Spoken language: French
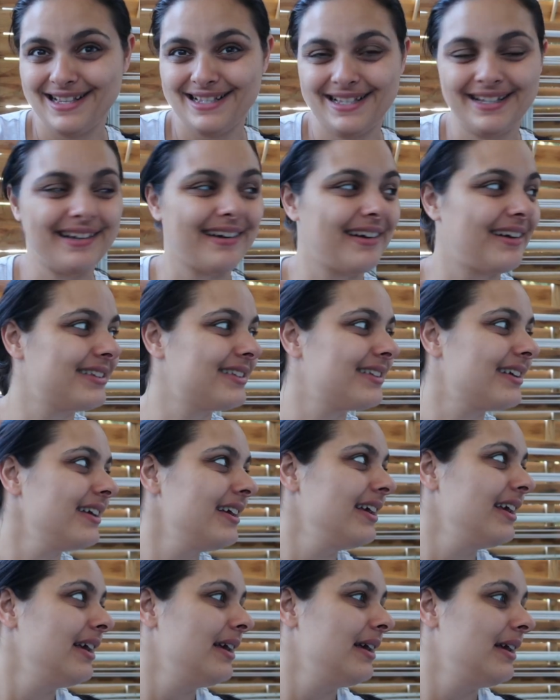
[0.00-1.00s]
assez grande.
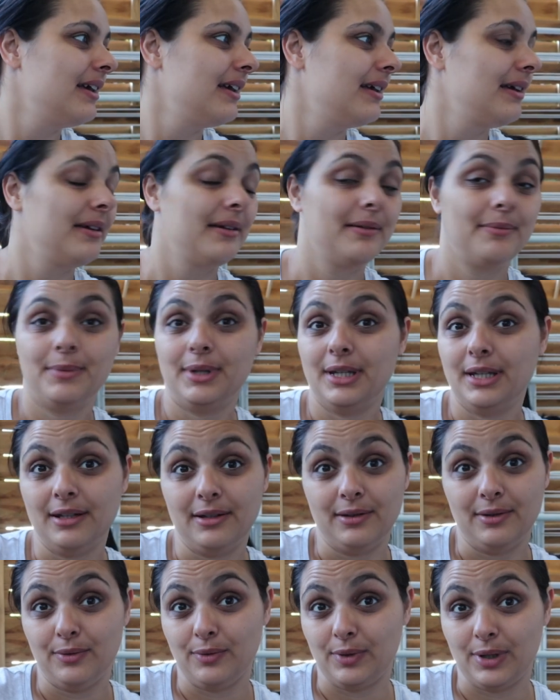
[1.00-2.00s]
Mais
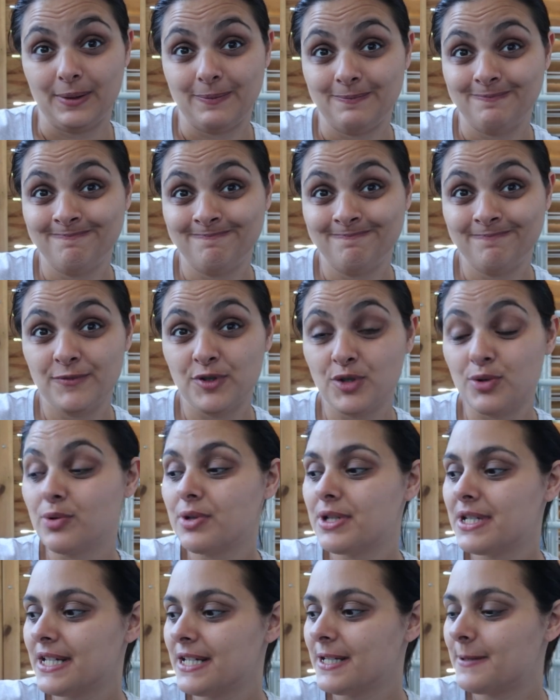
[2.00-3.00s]
voilà. Je
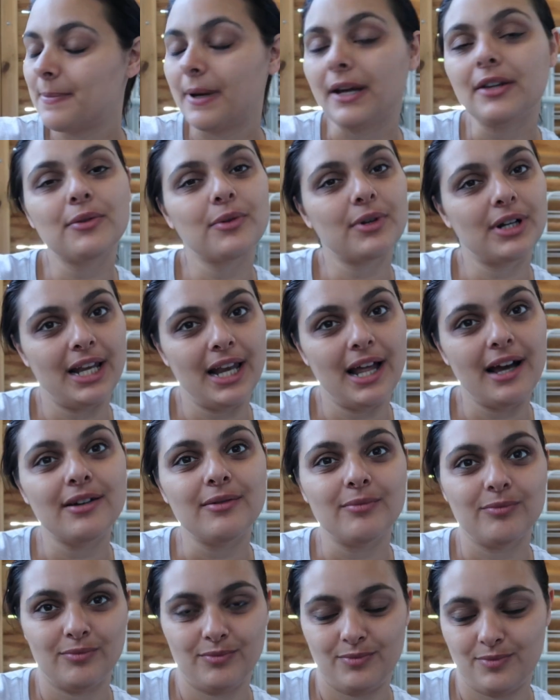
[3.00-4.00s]
l'utilise pas donc
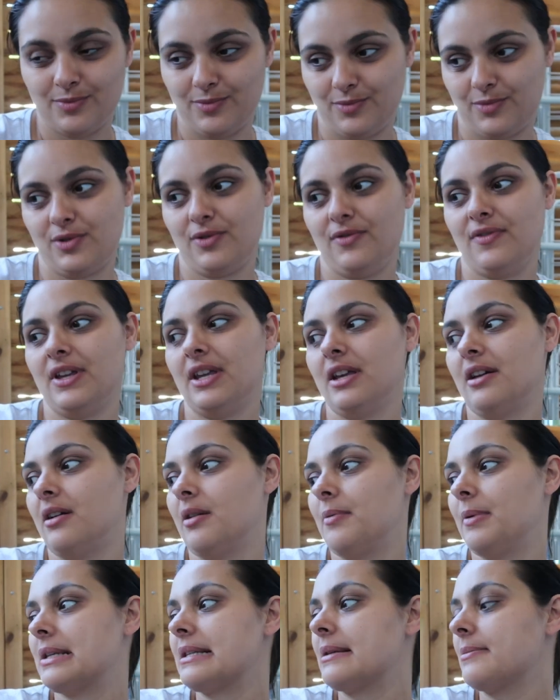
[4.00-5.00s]
là je vais
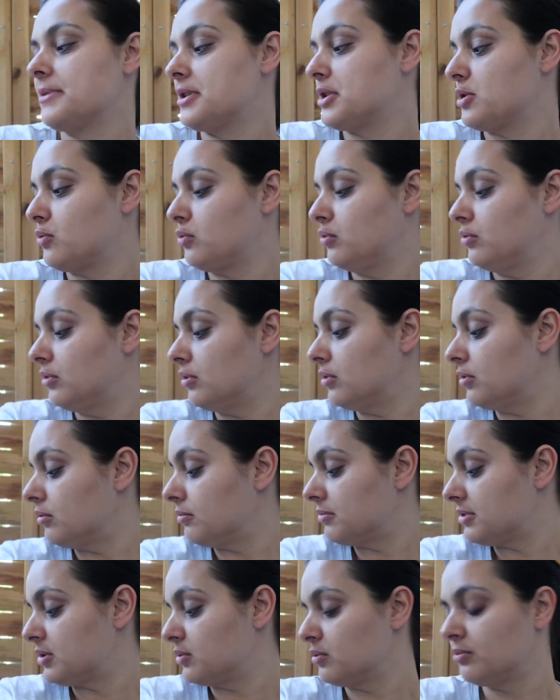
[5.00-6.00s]
euh, passer un petit coup
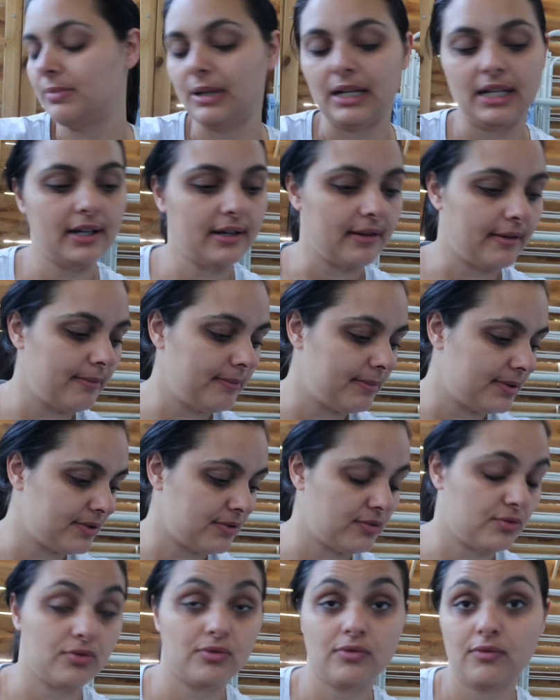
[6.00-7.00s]
de, balai quand même parce
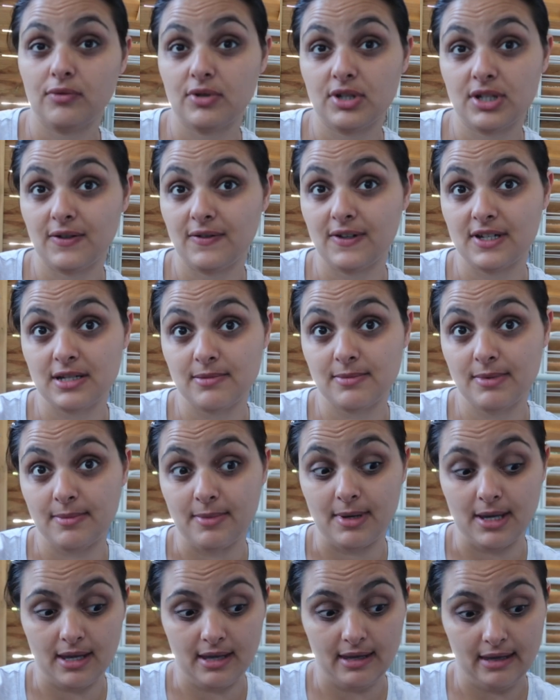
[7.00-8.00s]
que du coup vu que j'y vais jamais
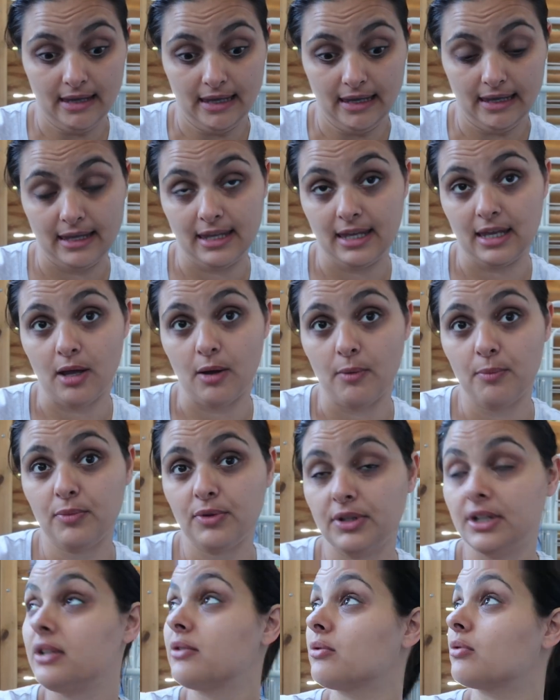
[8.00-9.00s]
ben, il y a un
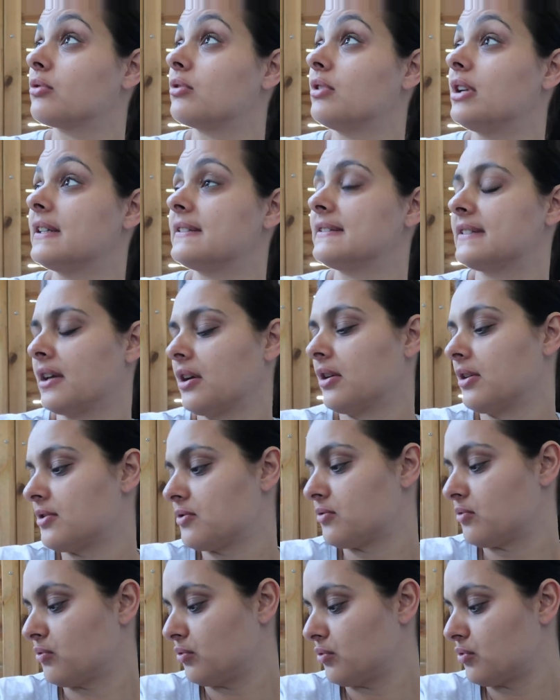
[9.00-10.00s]
peu des trucs de l'extérieur
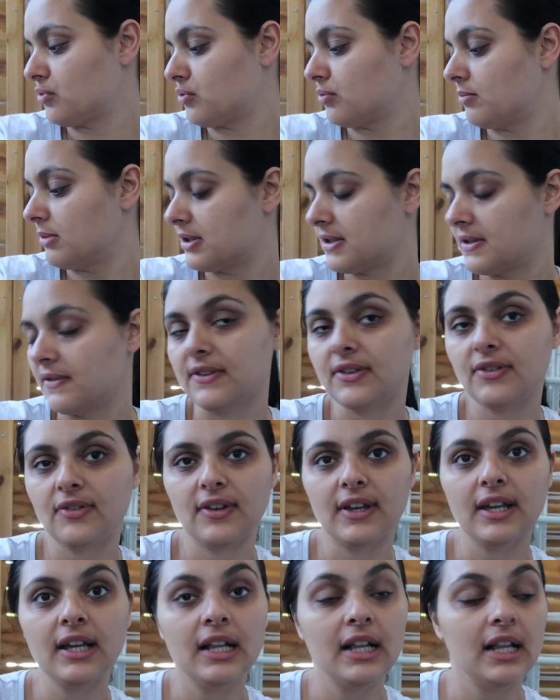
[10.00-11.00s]
qui sont dessus mais c'est vite
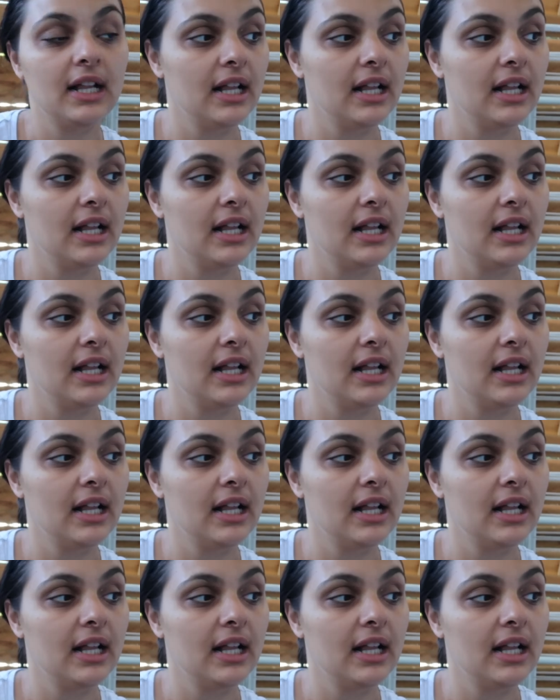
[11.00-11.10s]
fait